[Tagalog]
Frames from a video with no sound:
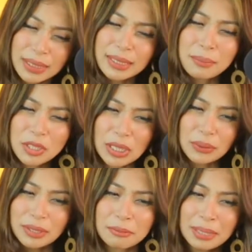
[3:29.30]
lang na masyado
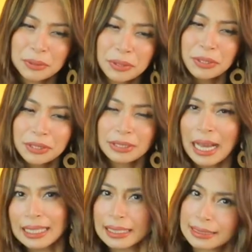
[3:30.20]
kang ma-hurt
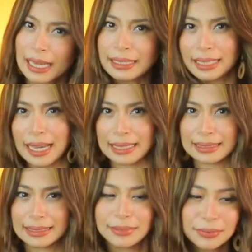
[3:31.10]
agad-agad.
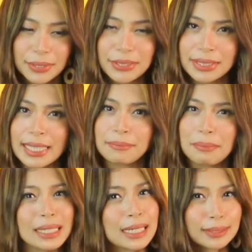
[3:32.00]
First date
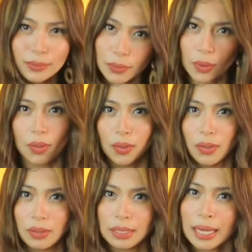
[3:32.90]
pa lang 'to.
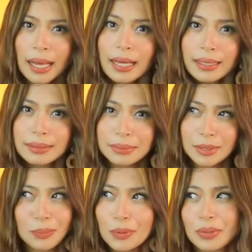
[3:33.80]
Ha? Ba't
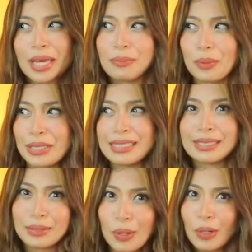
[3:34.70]
umuuga yung
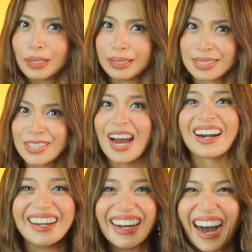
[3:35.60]
boses ko?
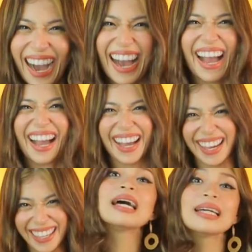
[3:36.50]
Charm.
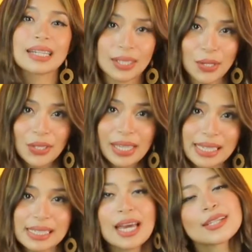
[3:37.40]

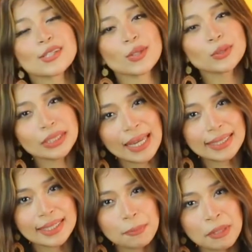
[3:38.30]
Okay, so
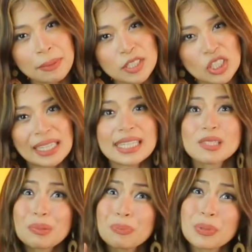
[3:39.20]
next step naman dyan
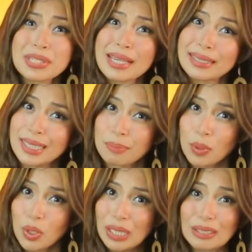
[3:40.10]
is be
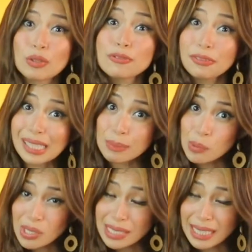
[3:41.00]
presentable. Kung feeling mo
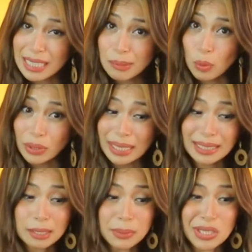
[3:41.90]
sa sarili mo na hindi
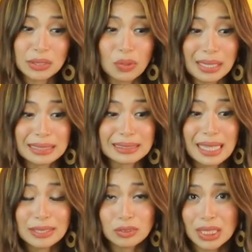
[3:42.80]
ka masyadong
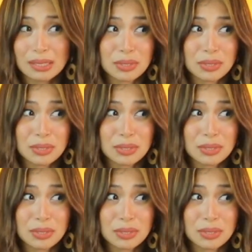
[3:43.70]
kagandahan o hindi ka